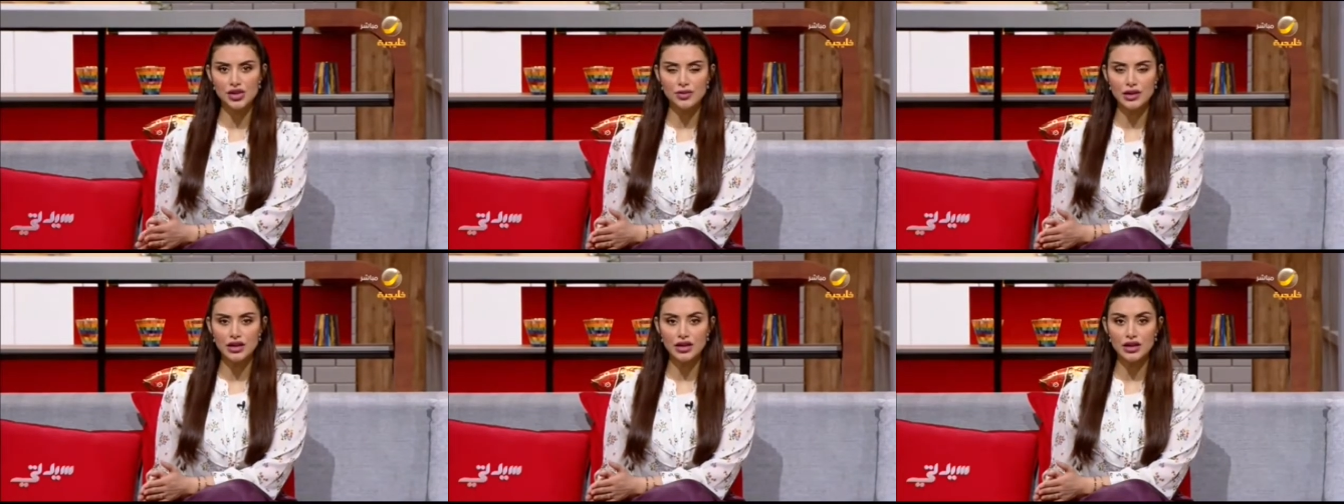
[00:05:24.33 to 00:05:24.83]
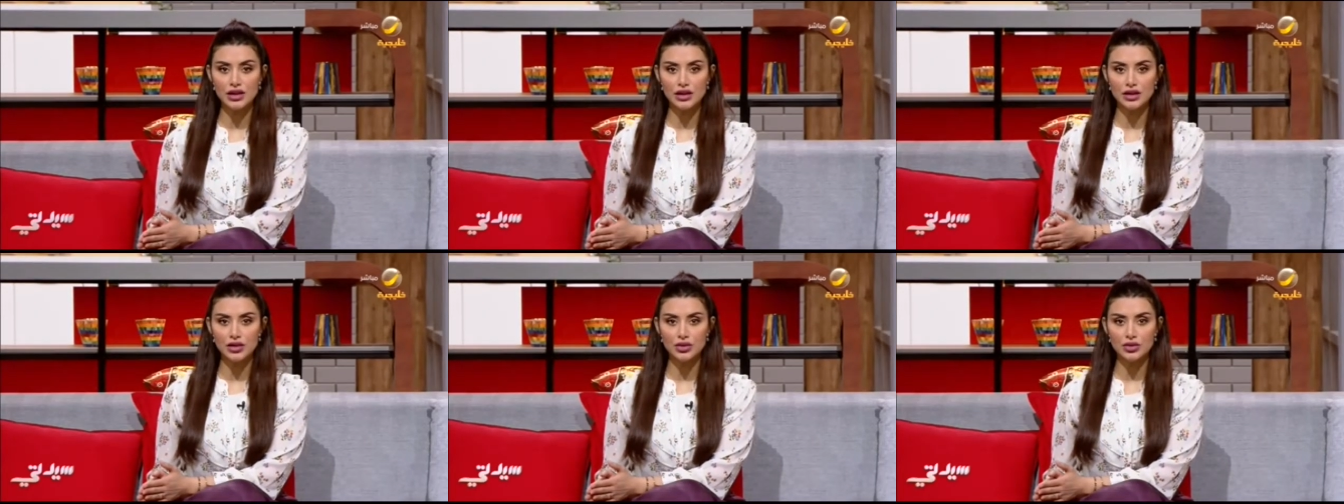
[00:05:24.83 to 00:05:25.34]

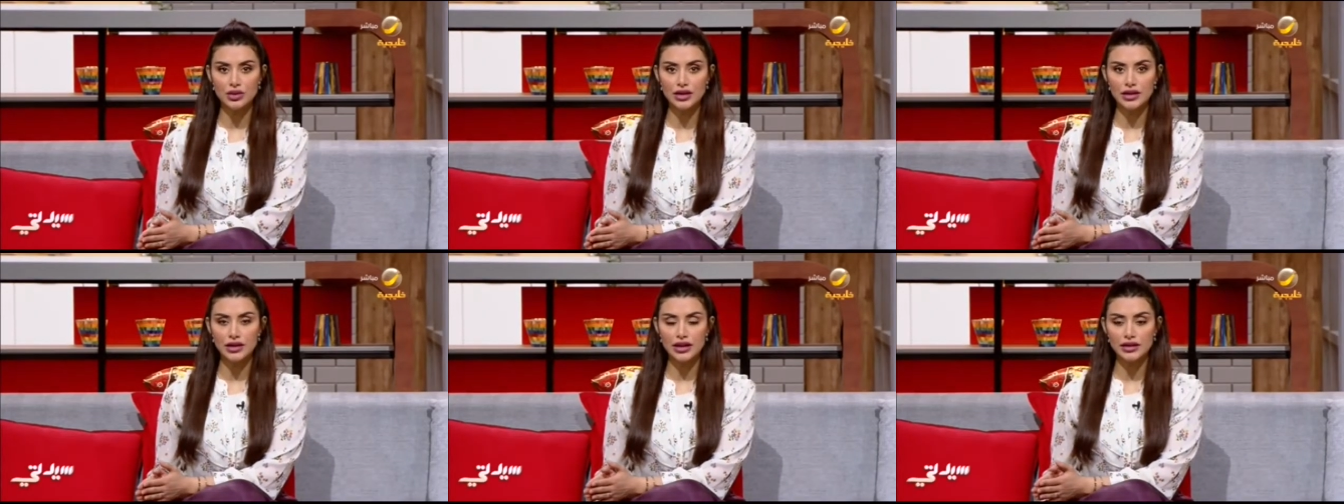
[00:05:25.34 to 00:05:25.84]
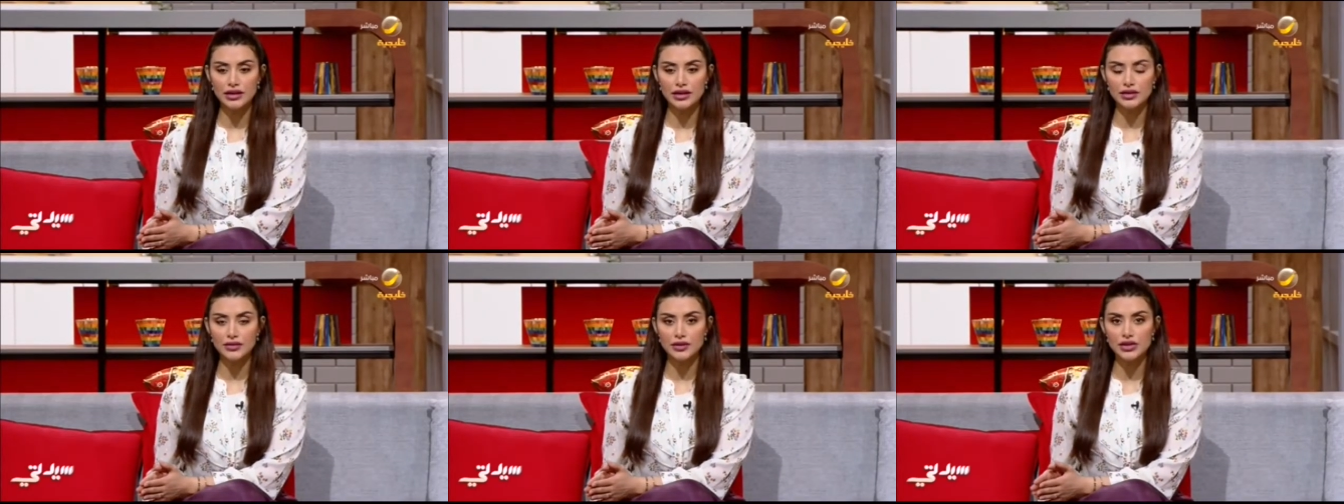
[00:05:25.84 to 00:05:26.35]
الجميل واللي
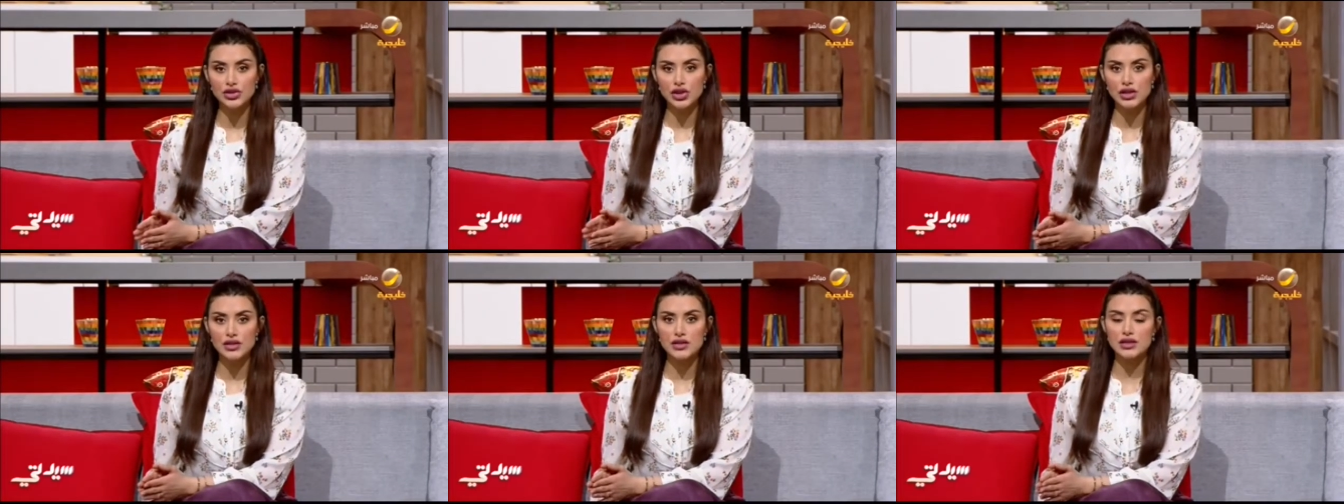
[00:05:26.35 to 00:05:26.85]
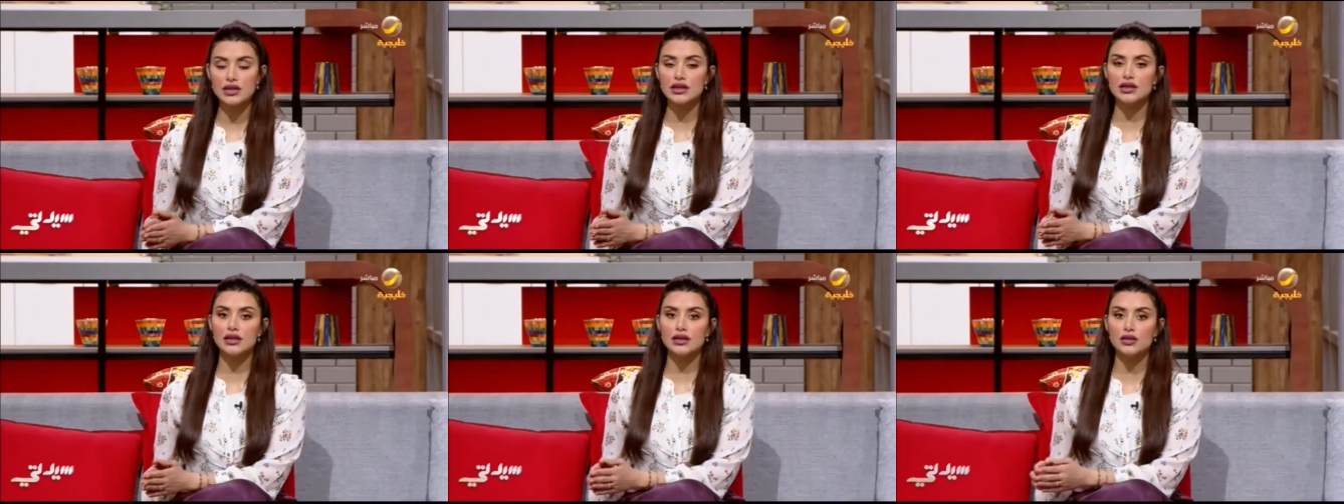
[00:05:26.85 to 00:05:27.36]
يعني فيه
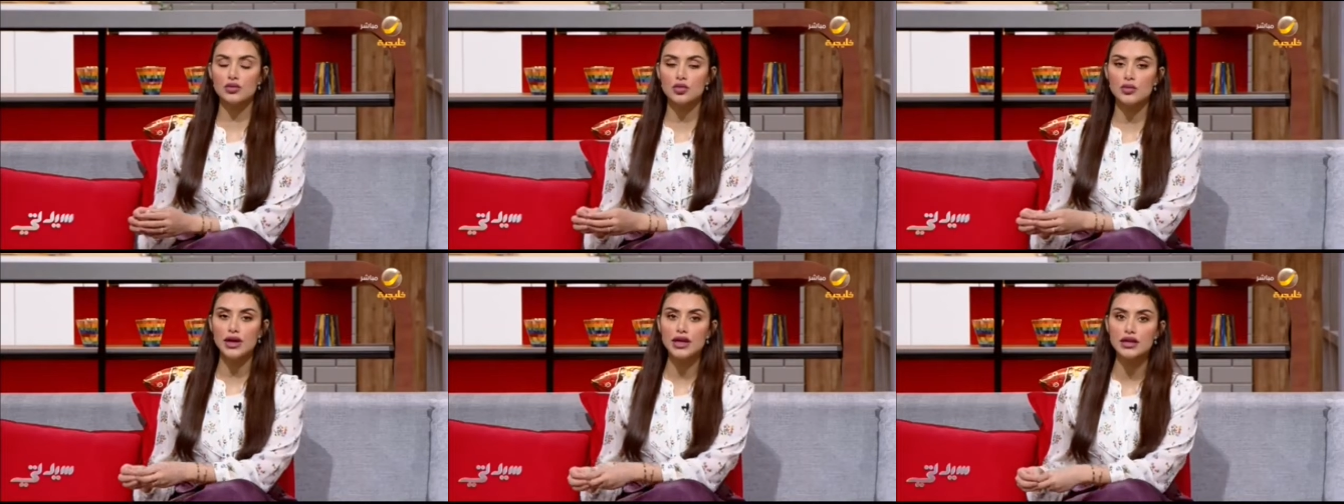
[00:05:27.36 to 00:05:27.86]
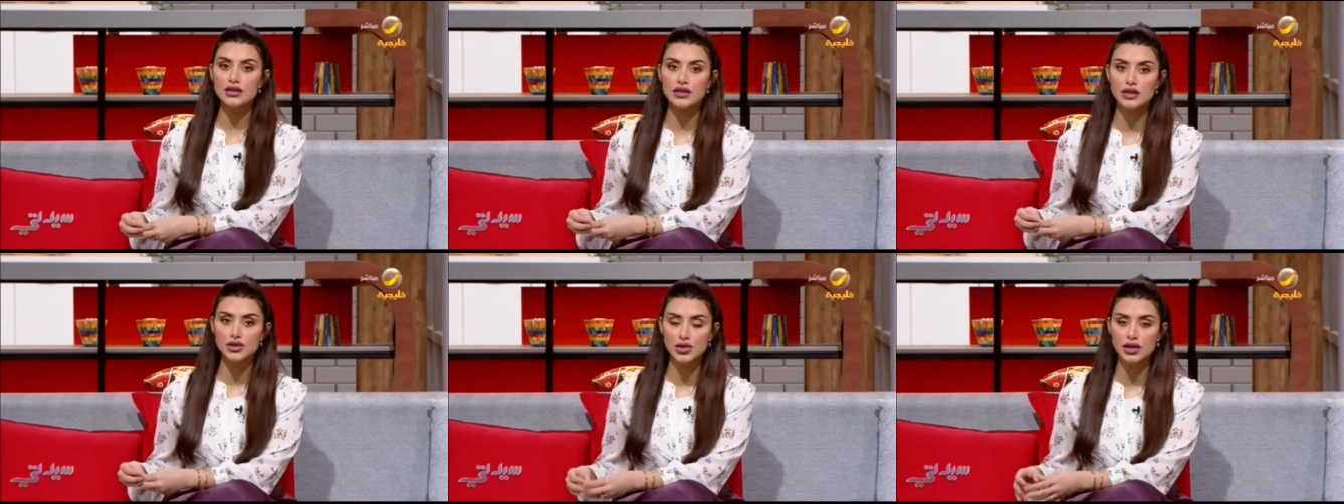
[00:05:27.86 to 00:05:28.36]
شخصية
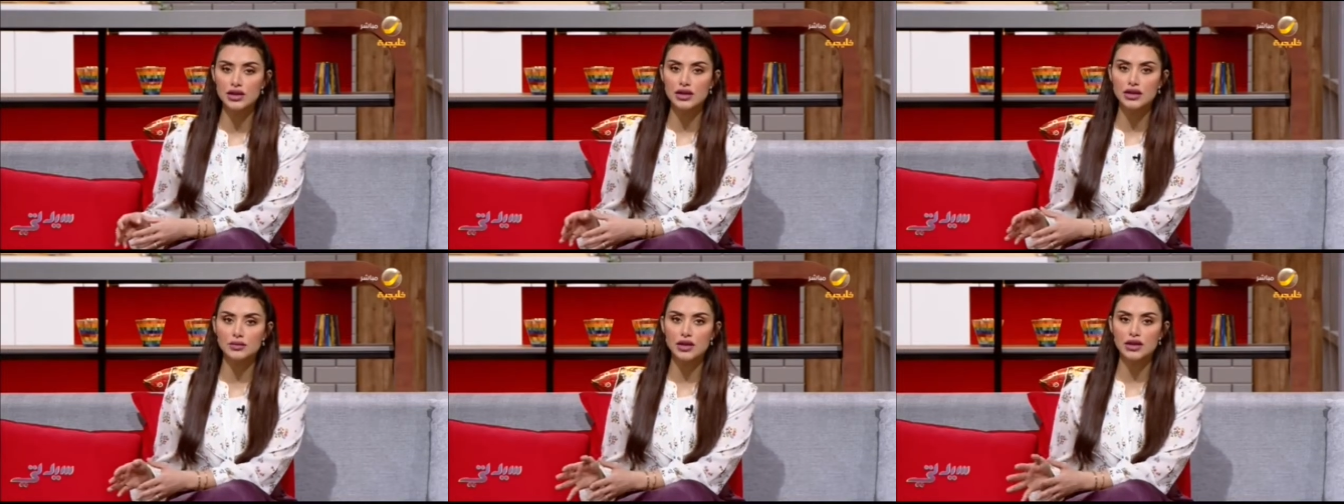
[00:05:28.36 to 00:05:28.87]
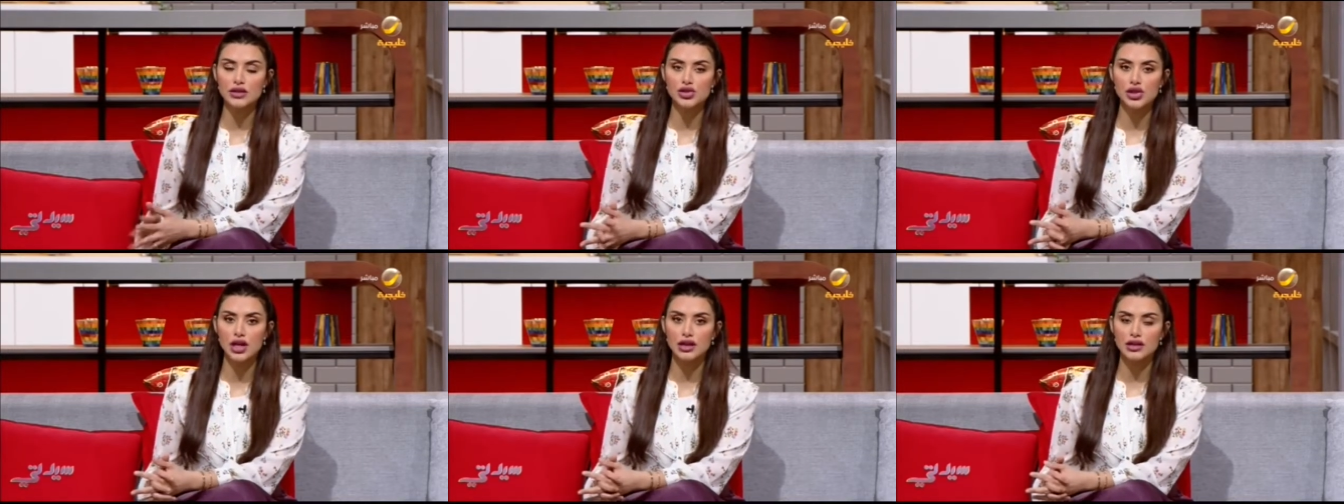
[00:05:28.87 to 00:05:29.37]
مميزة جدا مثل
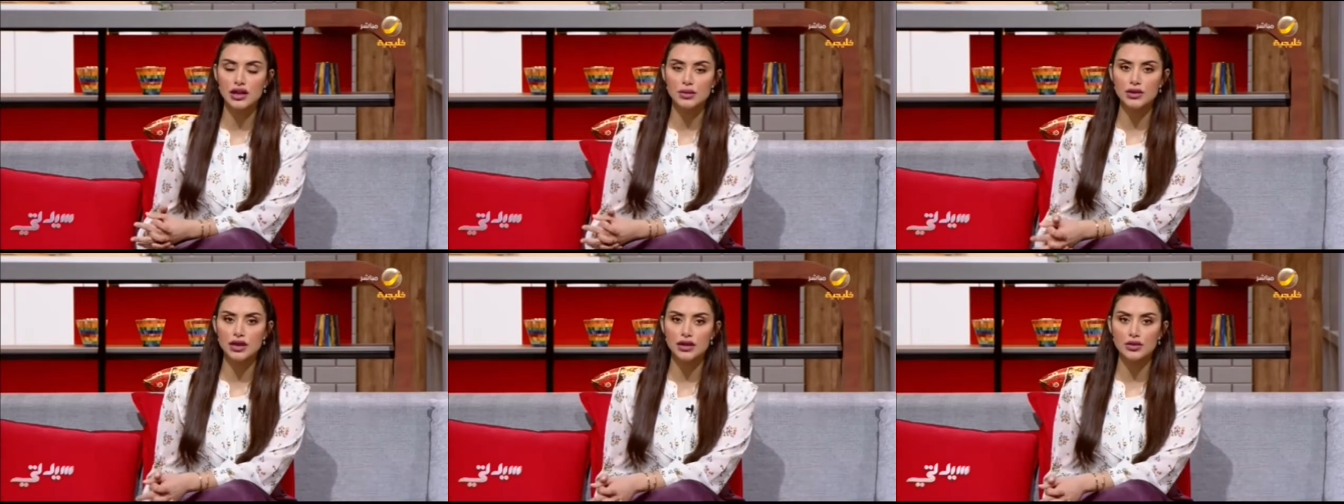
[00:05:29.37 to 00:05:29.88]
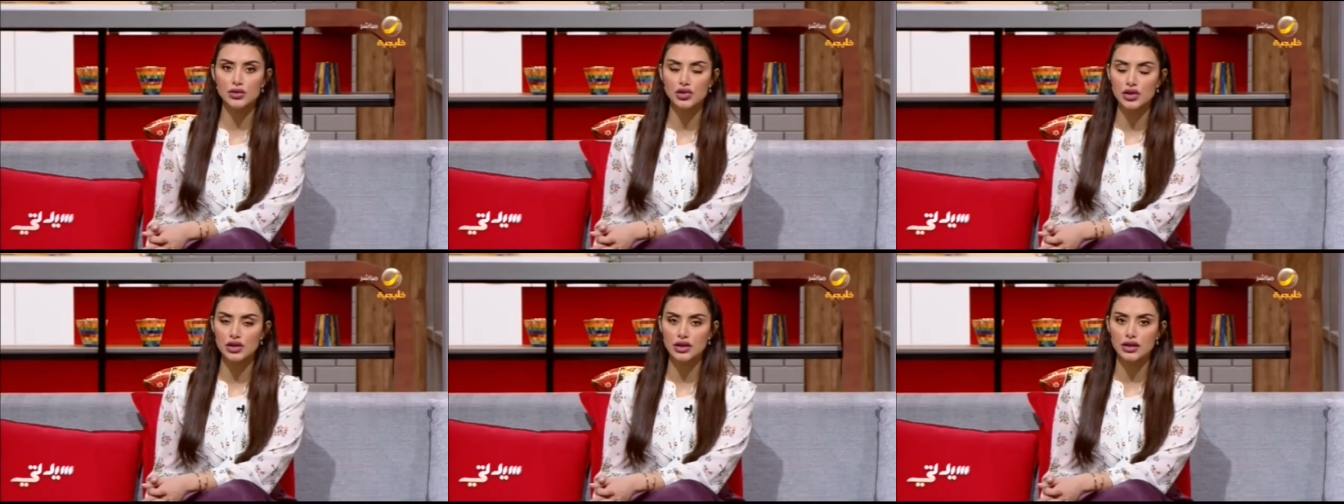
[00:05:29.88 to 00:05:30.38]
الشاعر أحمد علوي
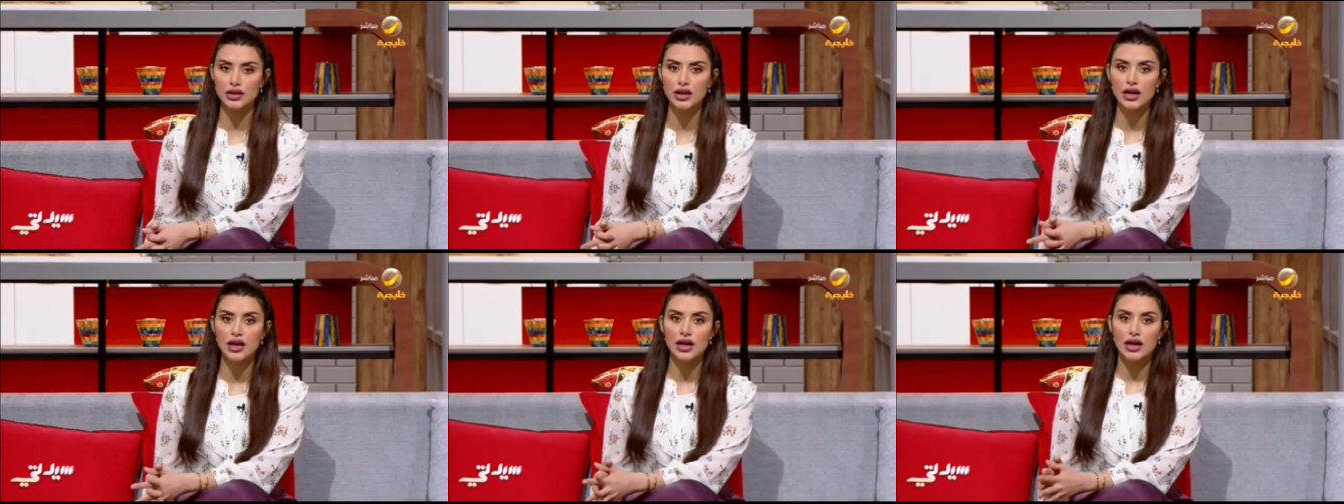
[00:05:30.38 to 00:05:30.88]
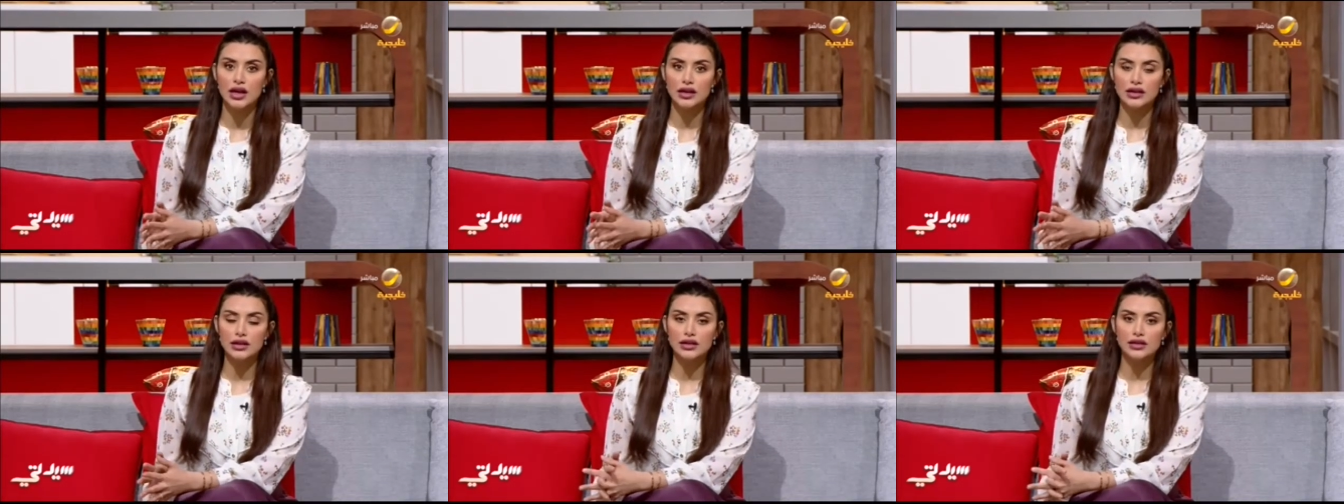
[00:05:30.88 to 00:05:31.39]
شكرا
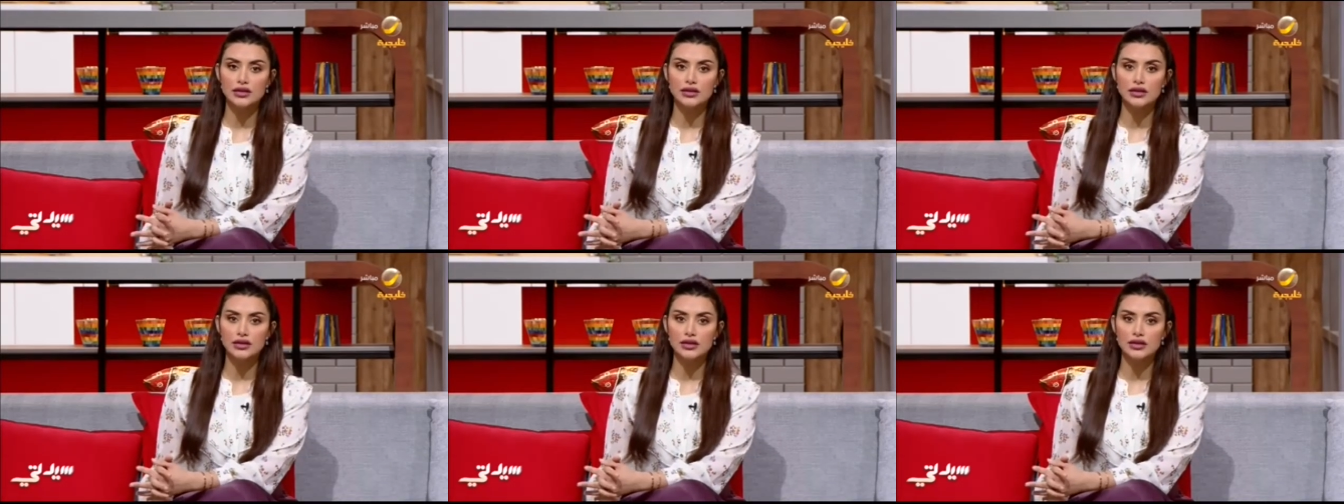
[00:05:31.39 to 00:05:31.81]
أكيد